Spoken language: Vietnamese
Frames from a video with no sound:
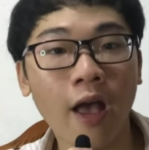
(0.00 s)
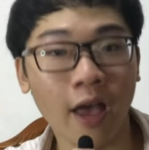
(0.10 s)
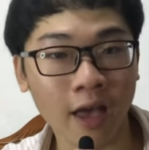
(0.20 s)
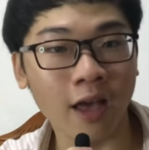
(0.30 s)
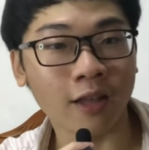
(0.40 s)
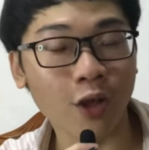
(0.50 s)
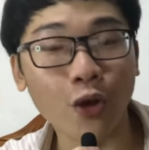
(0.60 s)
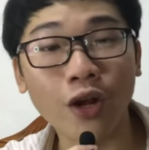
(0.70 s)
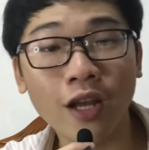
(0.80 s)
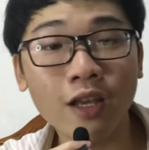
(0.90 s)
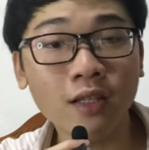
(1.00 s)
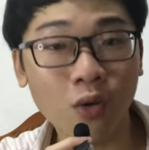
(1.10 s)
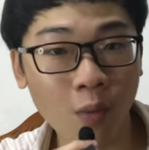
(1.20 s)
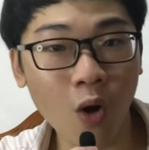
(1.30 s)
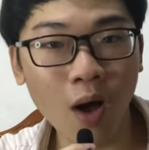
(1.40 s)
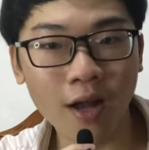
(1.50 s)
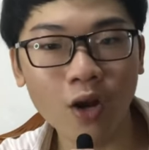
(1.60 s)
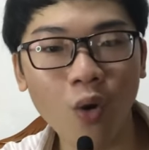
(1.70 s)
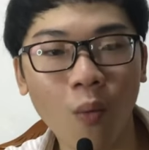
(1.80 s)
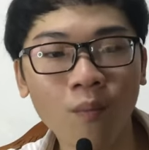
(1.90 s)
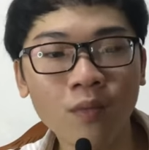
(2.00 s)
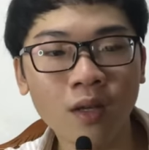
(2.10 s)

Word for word: À, thì ra thế giới sumo nó cũng